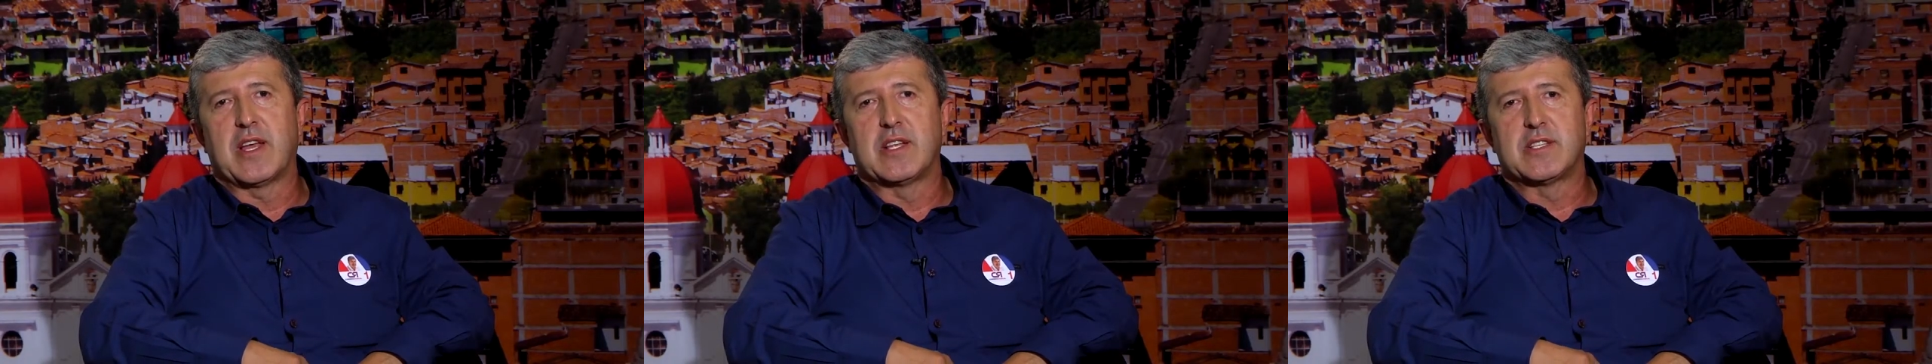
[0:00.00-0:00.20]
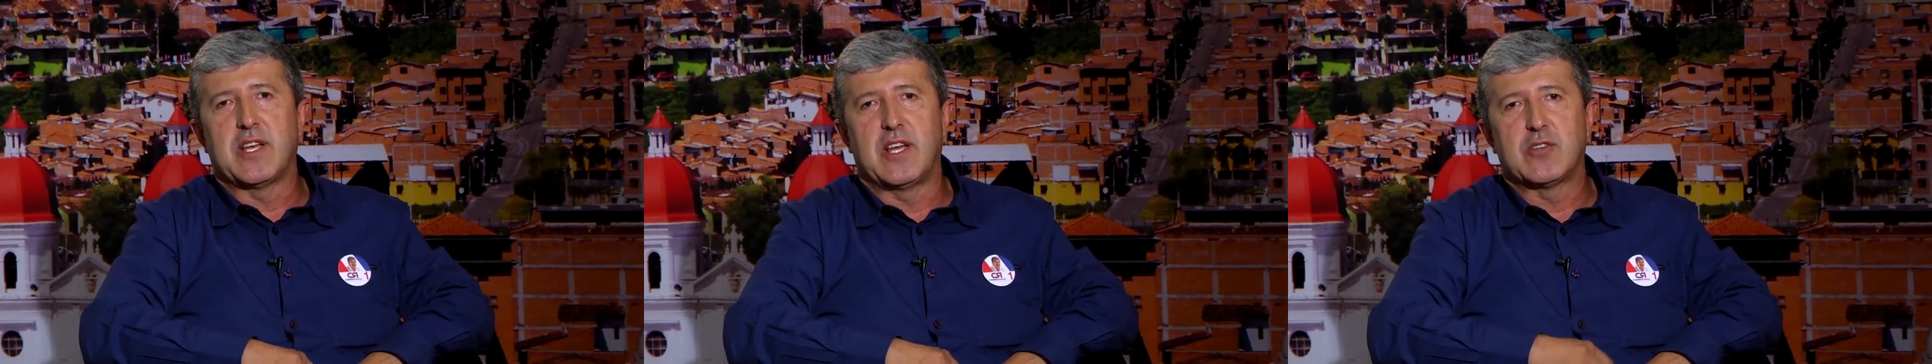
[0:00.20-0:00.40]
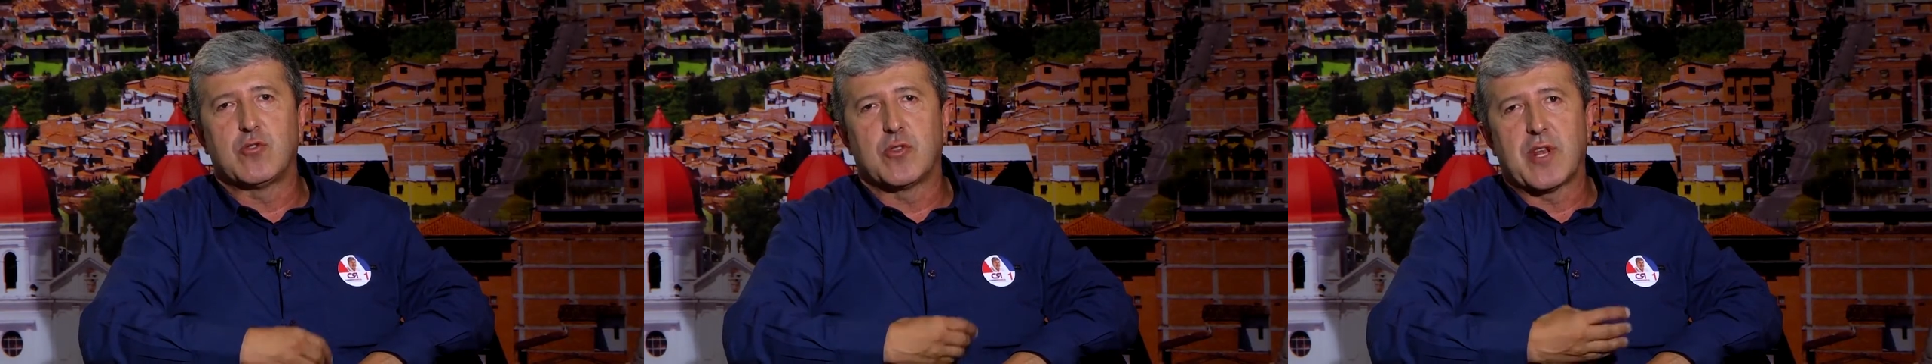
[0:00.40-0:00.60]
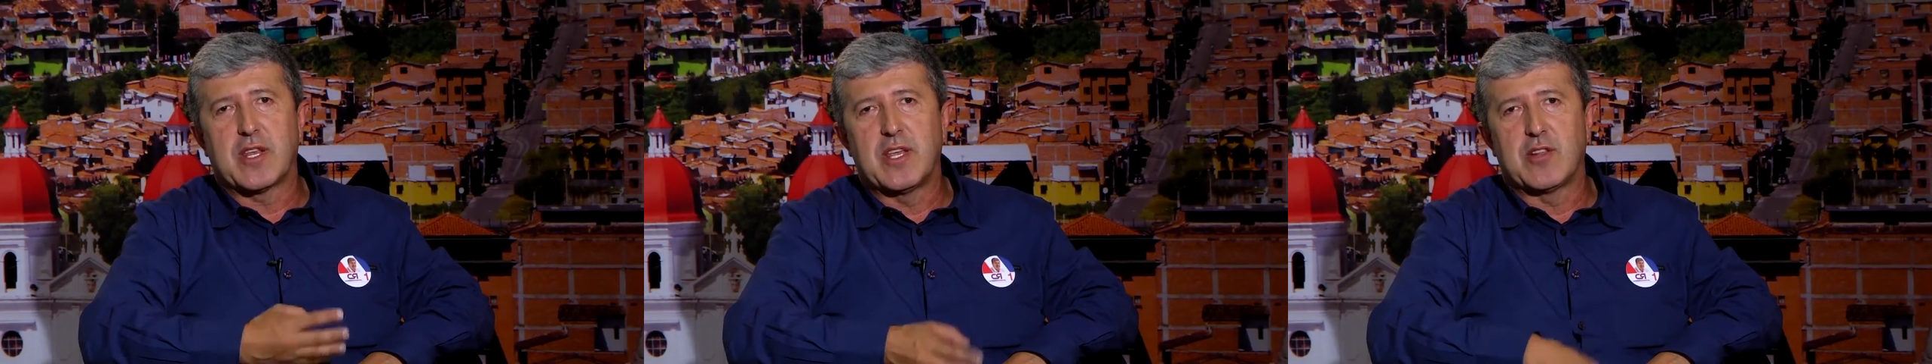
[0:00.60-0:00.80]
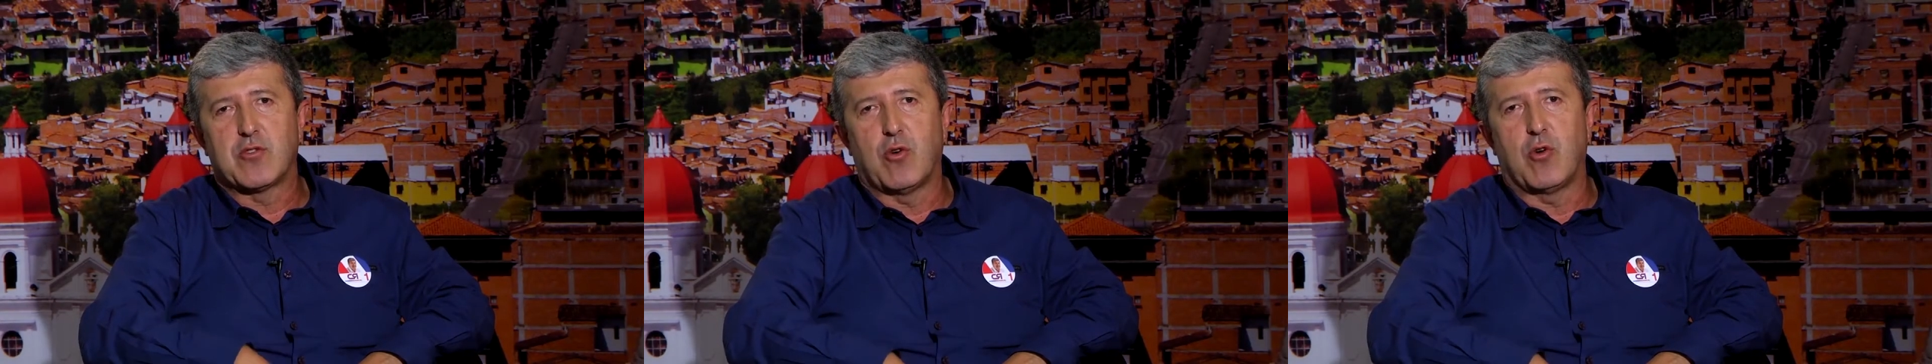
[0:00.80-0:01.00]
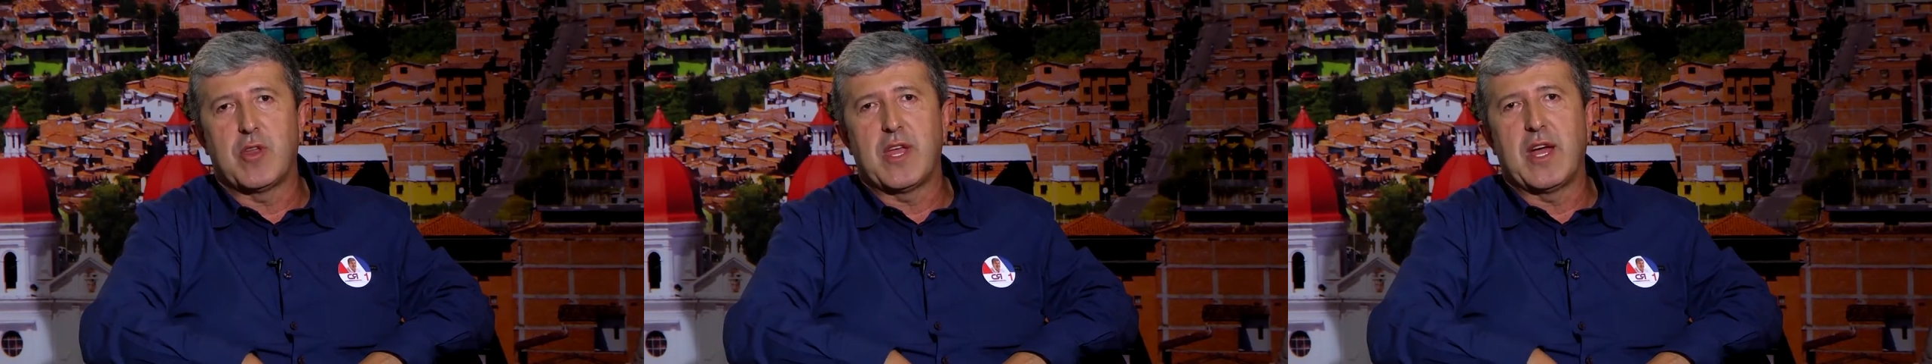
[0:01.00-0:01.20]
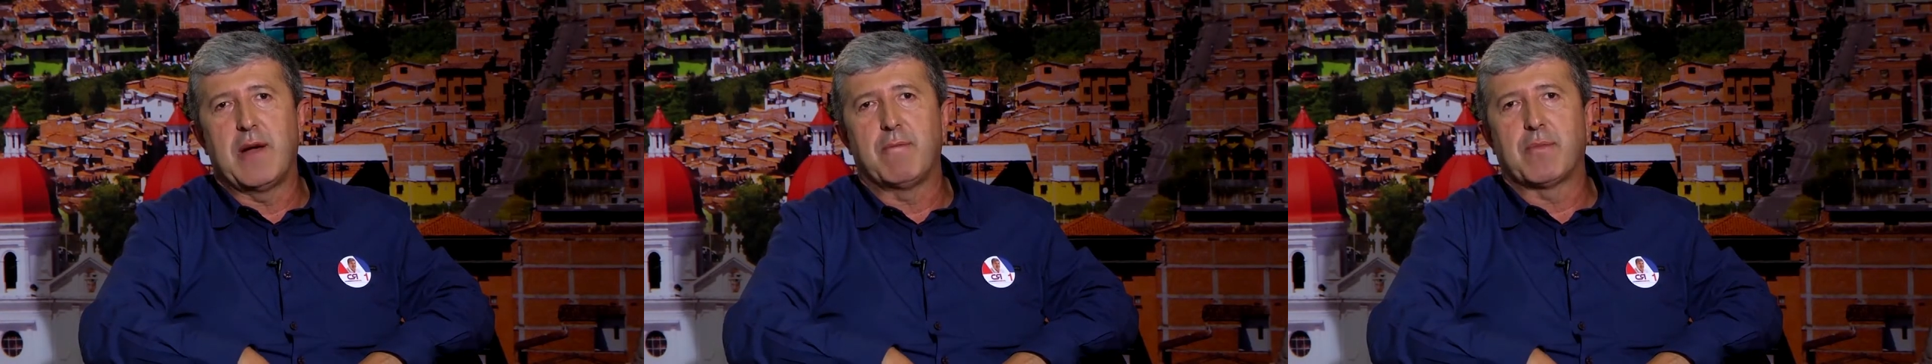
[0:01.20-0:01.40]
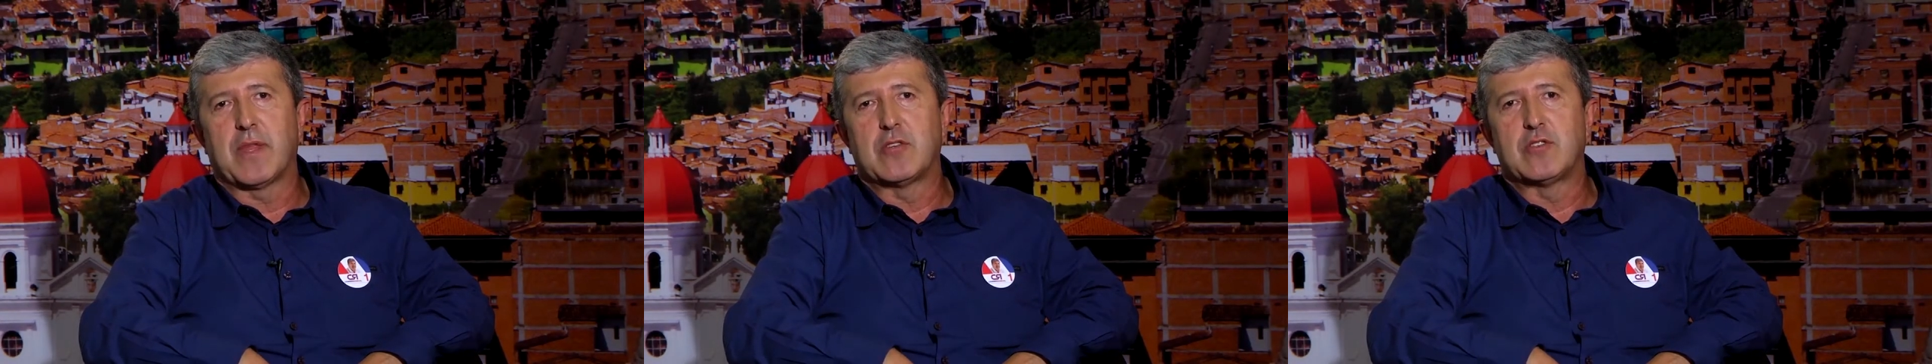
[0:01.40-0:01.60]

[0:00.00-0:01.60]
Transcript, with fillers: que sé su trayectoria,